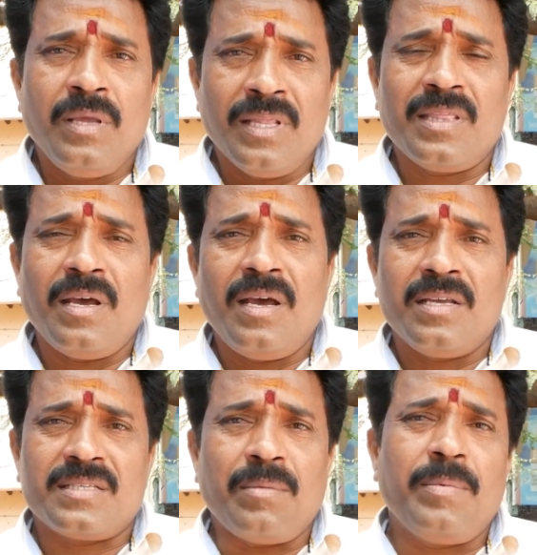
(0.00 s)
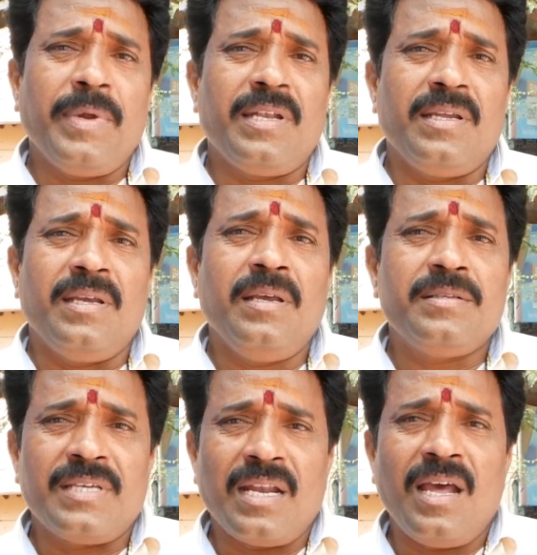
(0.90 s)
ఇంత సభ పెట్టి
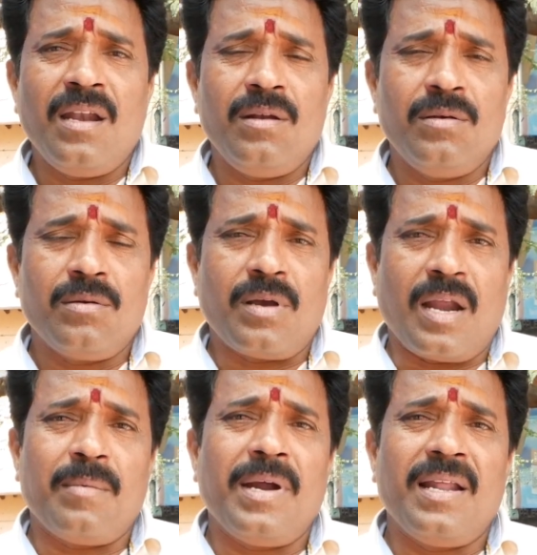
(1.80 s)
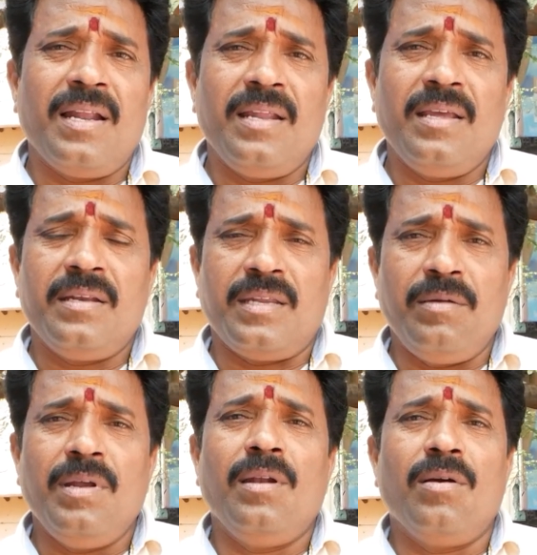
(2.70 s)
జనాల్లో కనబడాలి
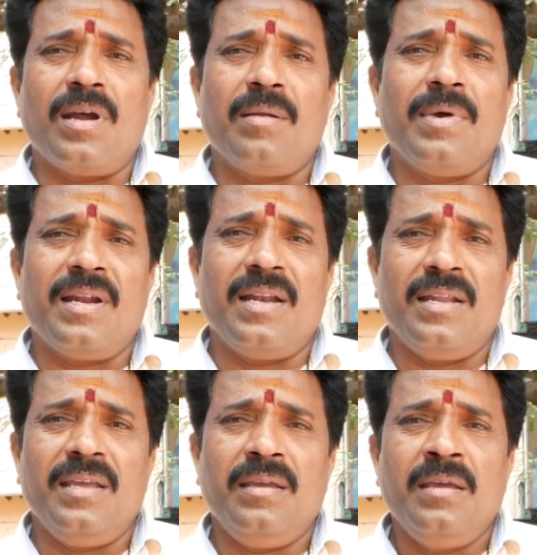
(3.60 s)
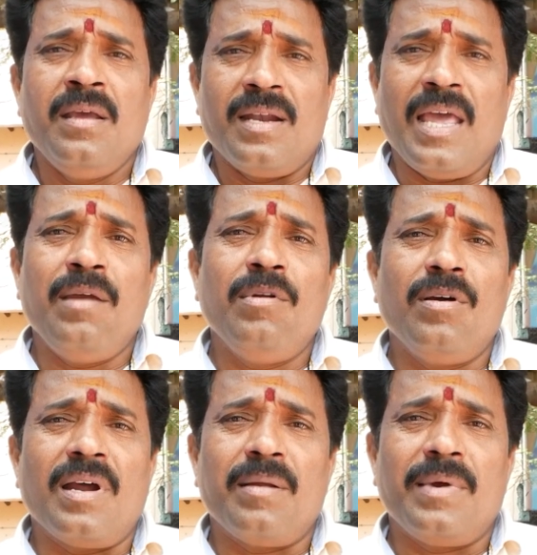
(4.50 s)
టీవీల్లో కనబడాలి లైవ్లో
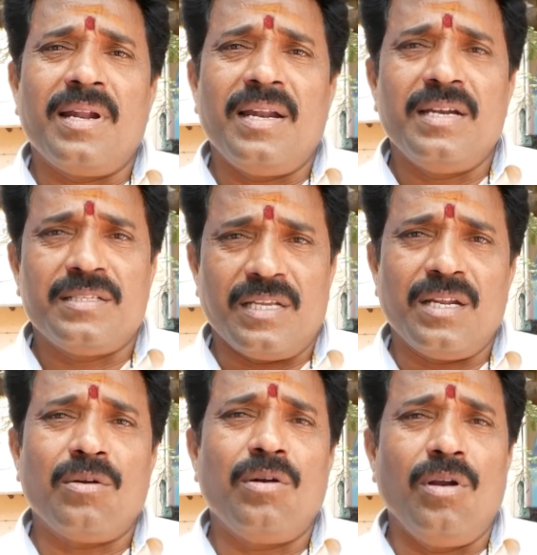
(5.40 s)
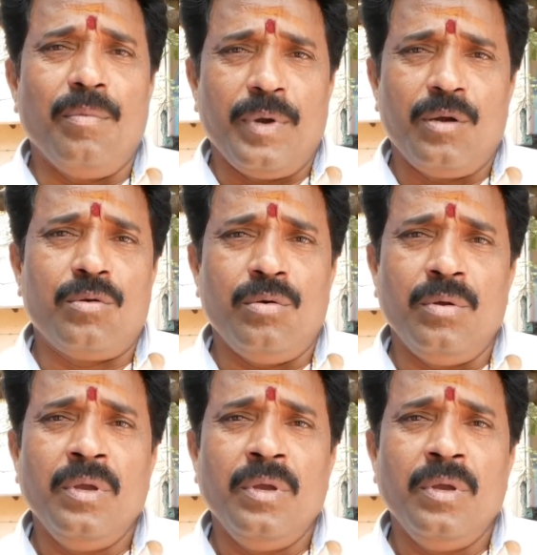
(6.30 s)
కనబడాలని చిన్న రోడ్లో పెట్టు